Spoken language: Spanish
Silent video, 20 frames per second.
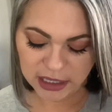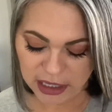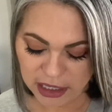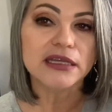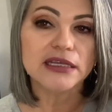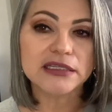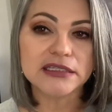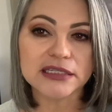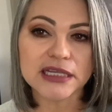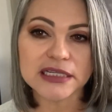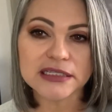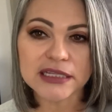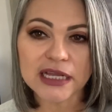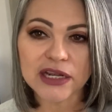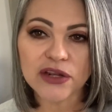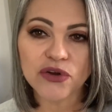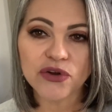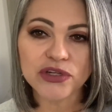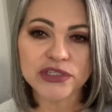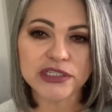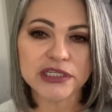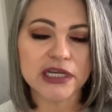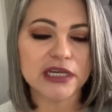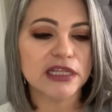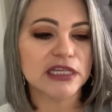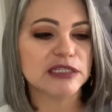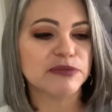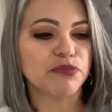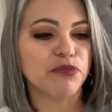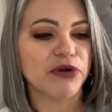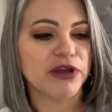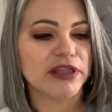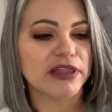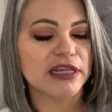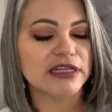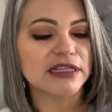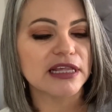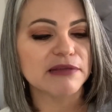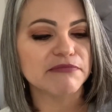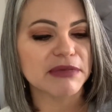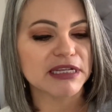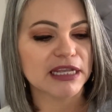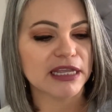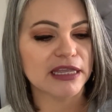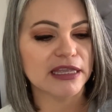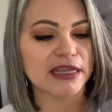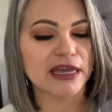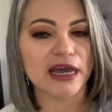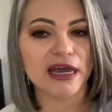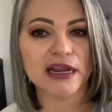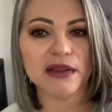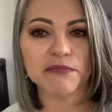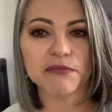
Y si es de noche, después de desmaquillar,